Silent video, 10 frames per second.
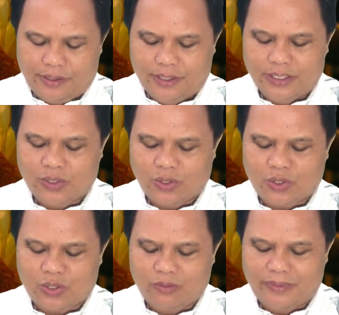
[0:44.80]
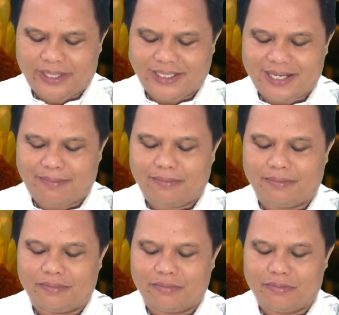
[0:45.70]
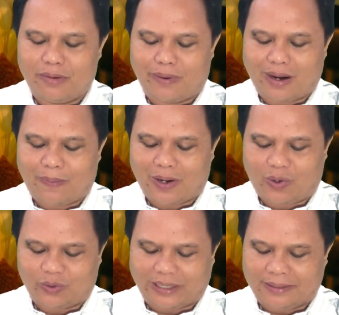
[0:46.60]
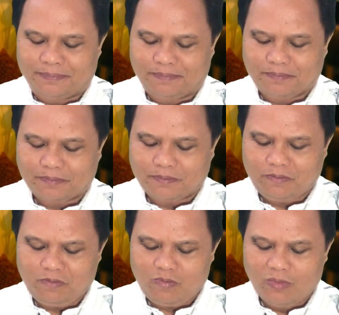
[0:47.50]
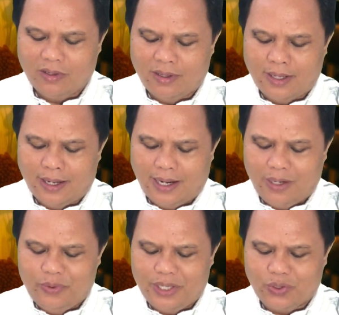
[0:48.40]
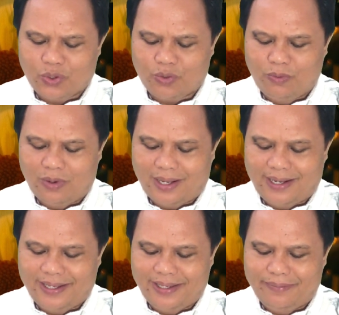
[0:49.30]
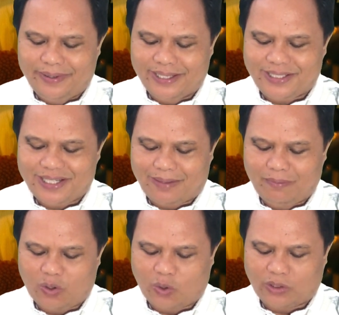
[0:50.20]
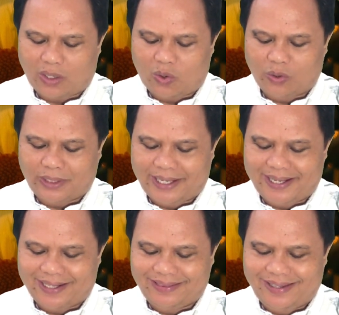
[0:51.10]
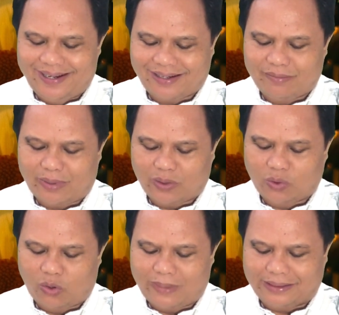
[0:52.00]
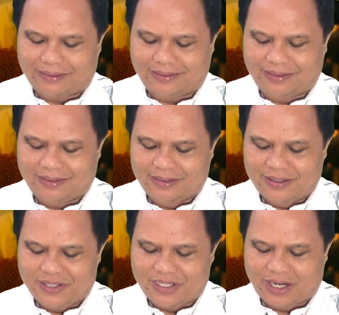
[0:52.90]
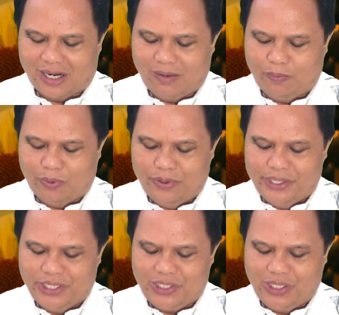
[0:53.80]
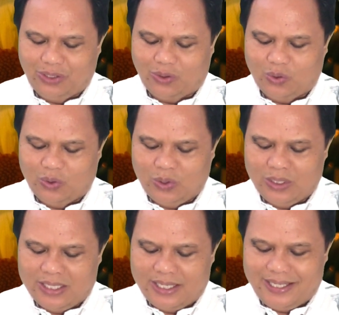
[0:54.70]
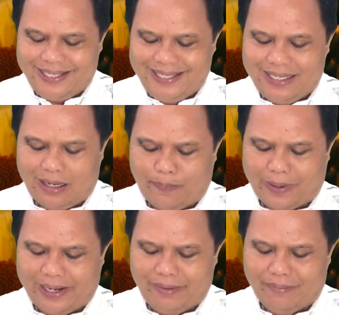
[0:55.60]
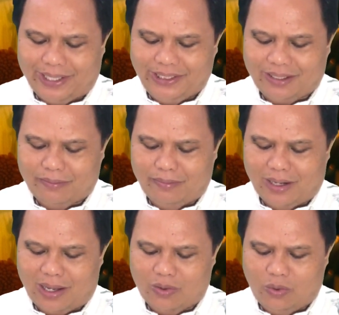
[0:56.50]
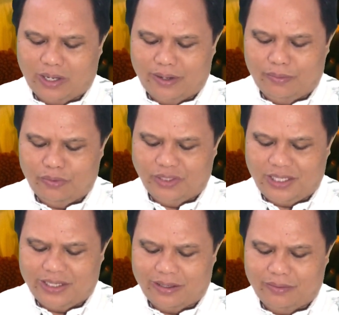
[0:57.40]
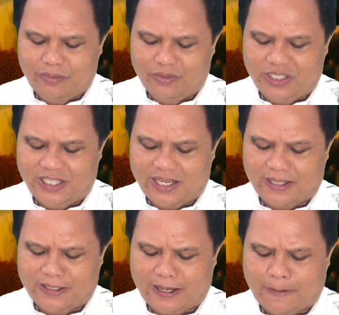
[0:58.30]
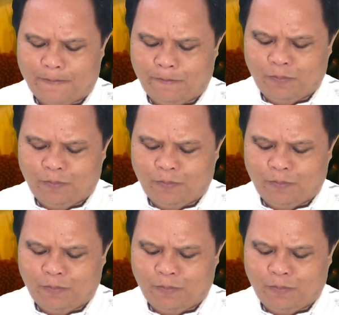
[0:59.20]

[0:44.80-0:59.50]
Yesus mengecam beberapa kota. Lalu Yesus mulai mengecam kota-kota yang tidak bertobat, sekalipun di situ ia paling banyak melakukan mujizat-mujizatnya.